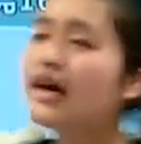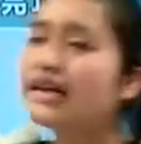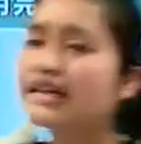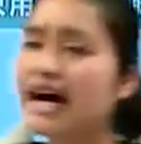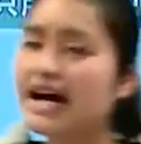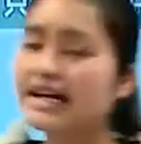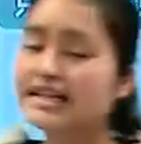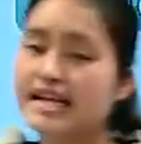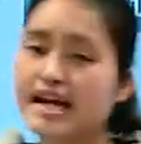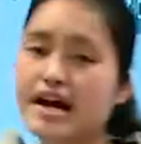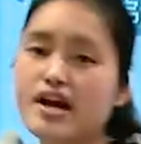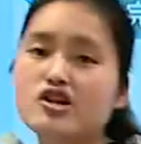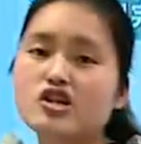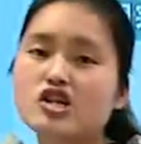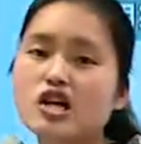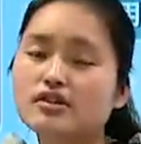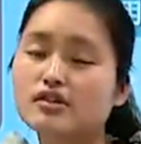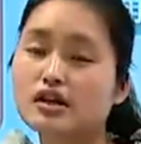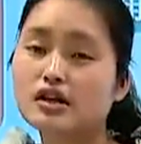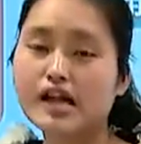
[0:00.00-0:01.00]
为它
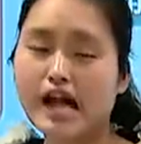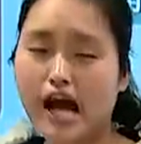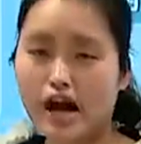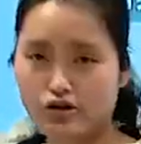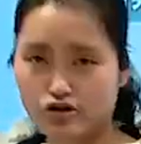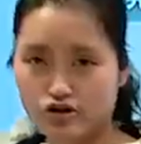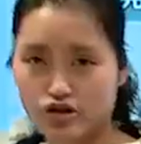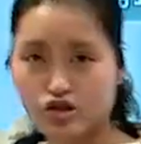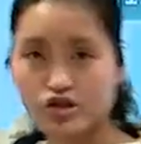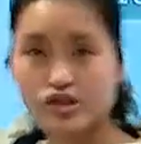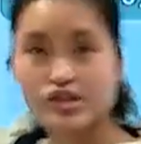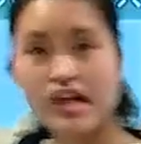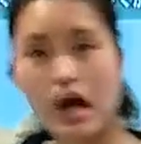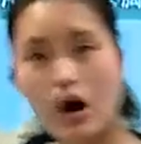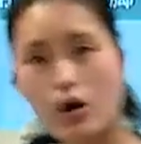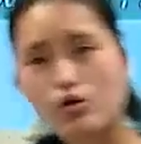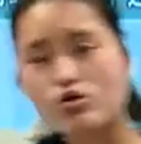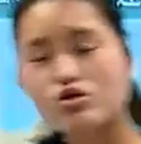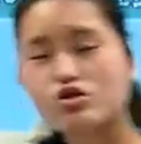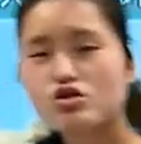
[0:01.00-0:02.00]
添上了两只
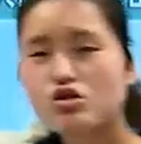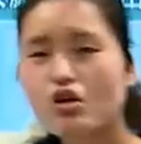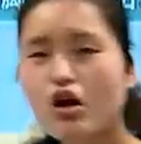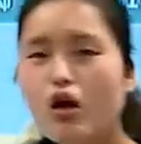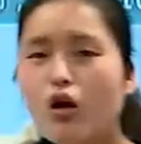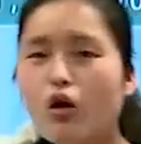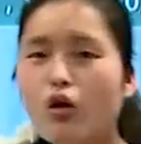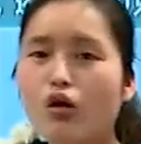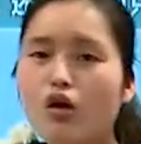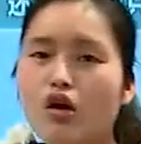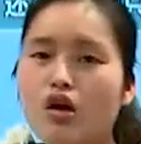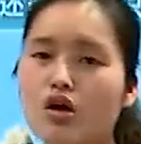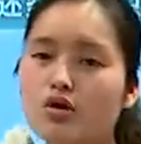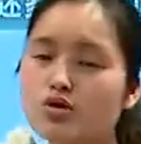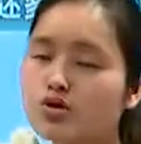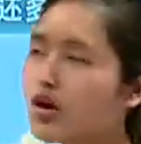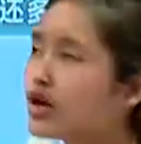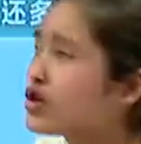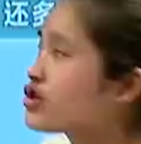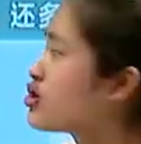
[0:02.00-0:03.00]
脚之后，
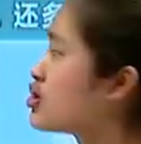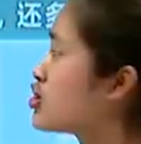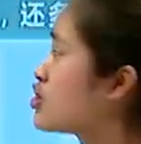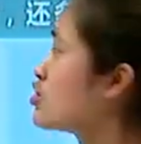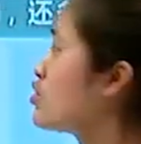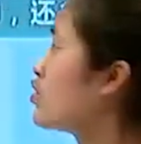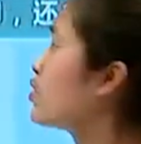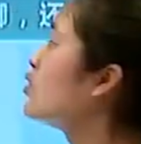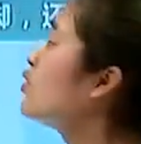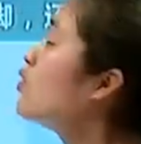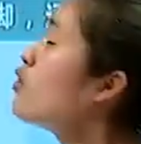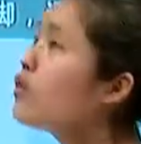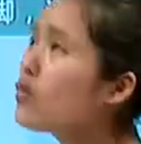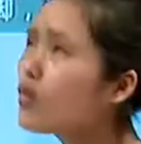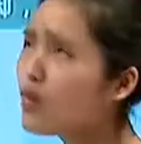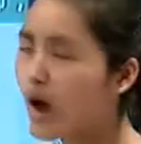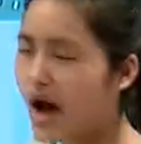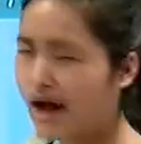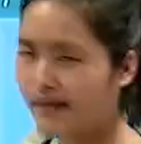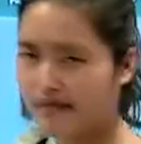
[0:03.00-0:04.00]
却只
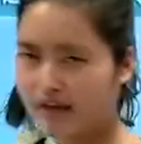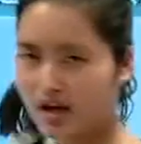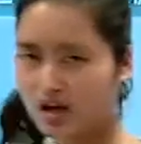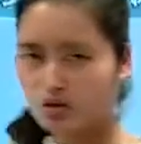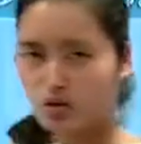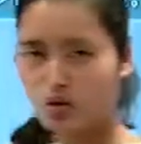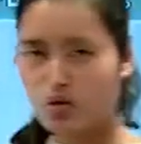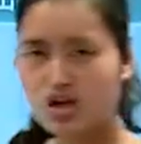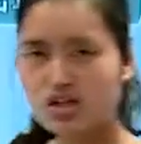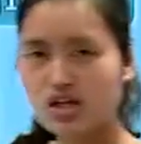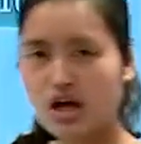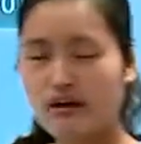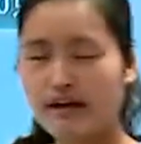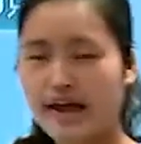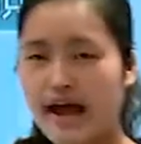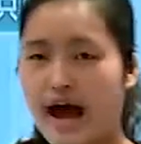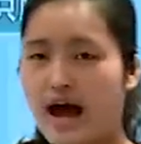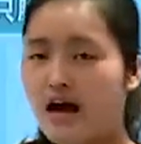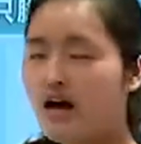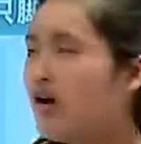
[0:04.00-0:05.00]
用完了多少
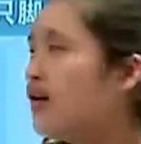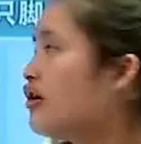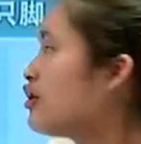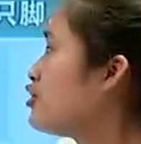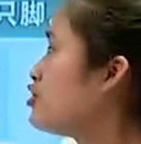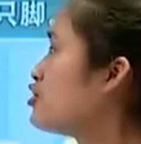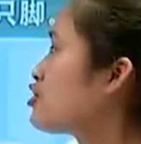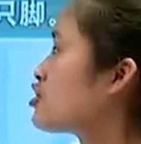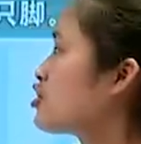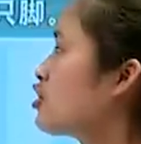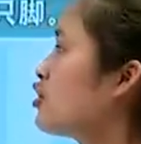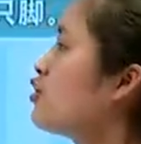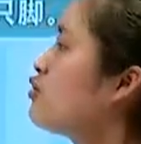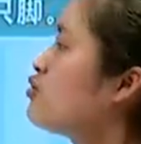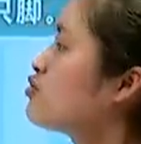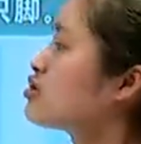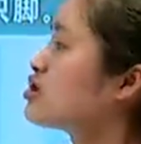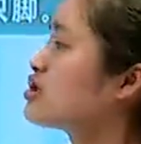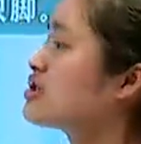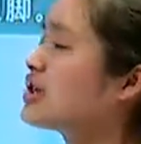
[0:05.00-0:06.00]
呀？一十
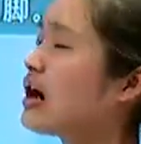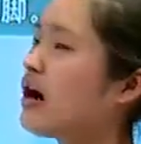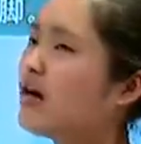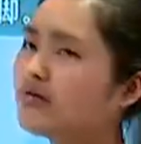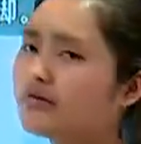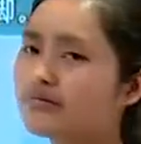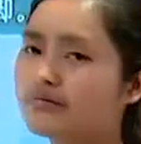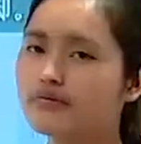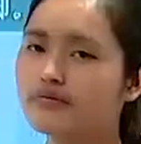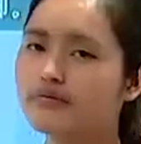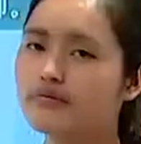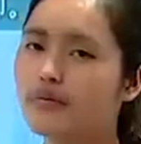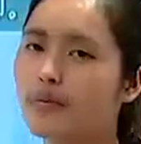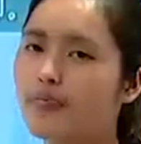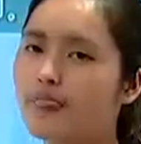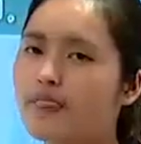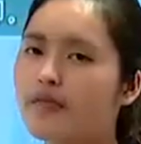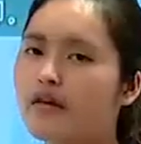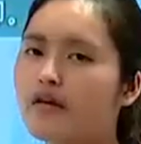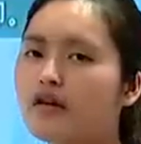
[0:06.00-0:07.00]
六只脚。
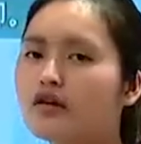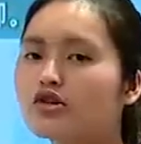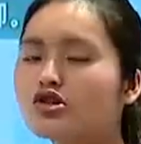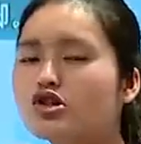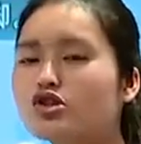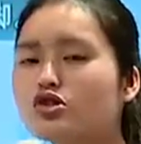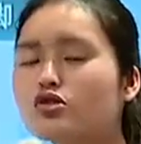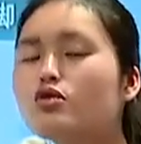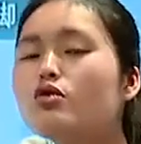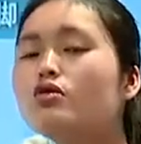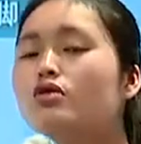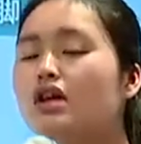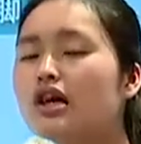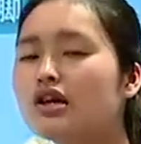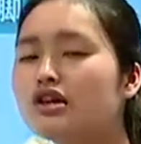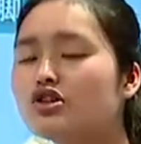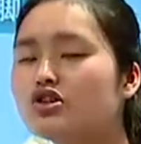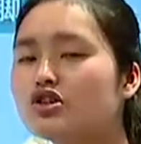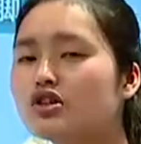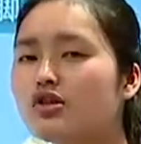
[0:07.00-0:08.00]
只用
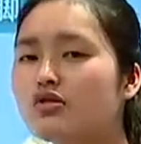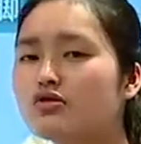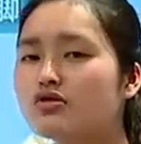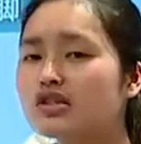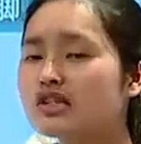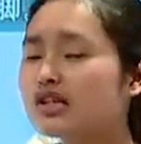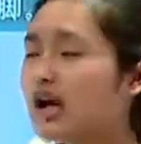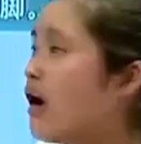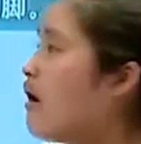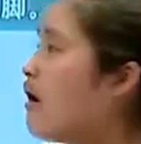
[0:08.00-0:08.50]
了一十六只